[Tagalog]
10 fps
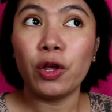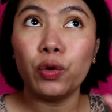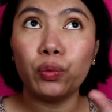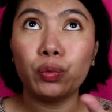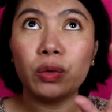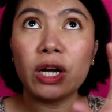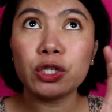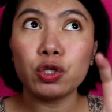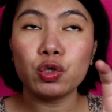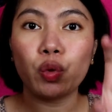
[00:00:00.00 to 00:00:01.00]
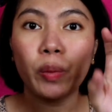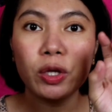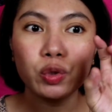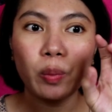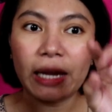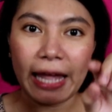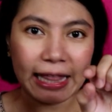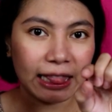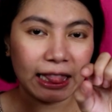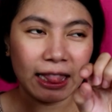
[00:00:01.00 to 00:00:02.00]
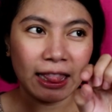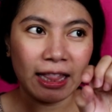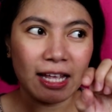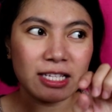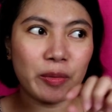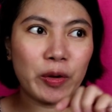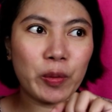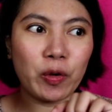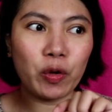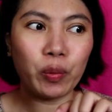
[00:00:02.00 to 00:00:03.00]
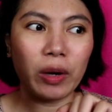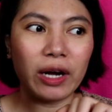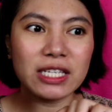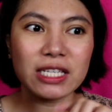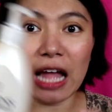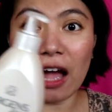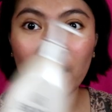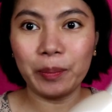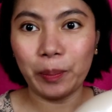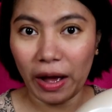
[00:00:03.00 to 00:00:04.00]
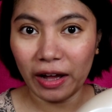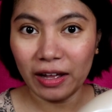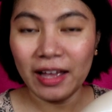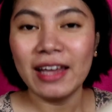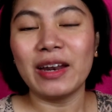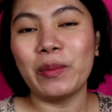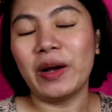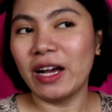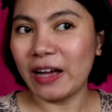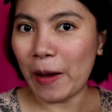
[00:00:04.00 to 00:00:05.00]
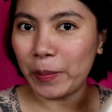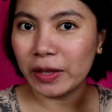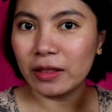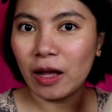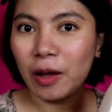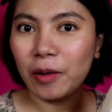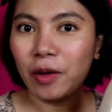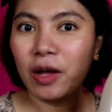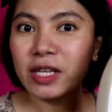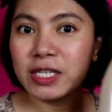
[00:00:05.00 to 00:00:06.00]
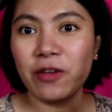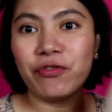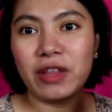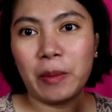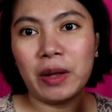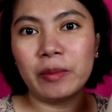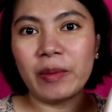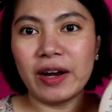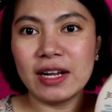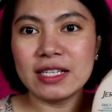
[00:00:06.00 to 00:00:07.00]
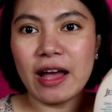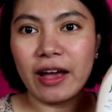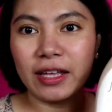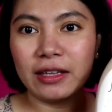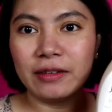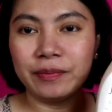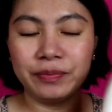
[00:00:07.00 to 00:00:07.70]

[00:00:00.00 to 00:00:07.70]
yung gastos ko medyo maliit kasi may mga, mga stock pa na magagamit na safe naman para sa akin